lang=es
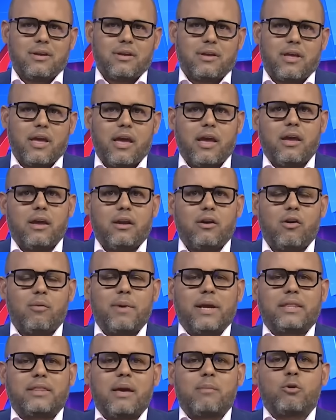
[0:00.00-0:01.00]
que lo
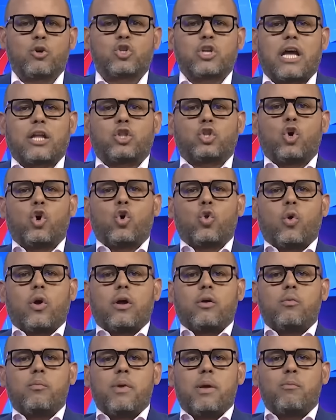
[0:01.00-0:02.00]
metemos a todo
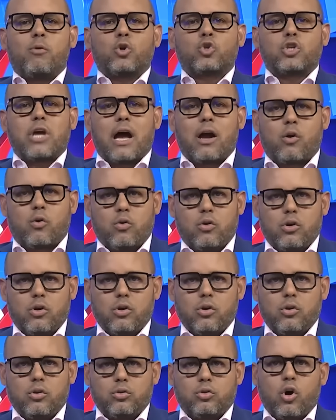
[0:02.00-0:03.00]
en un mismo saco.
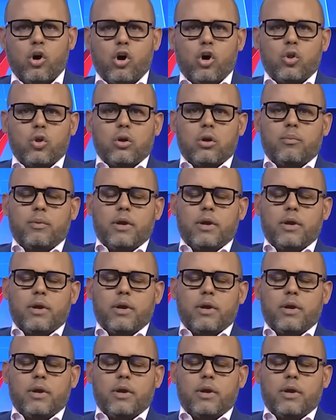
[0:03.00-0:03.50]
Todos los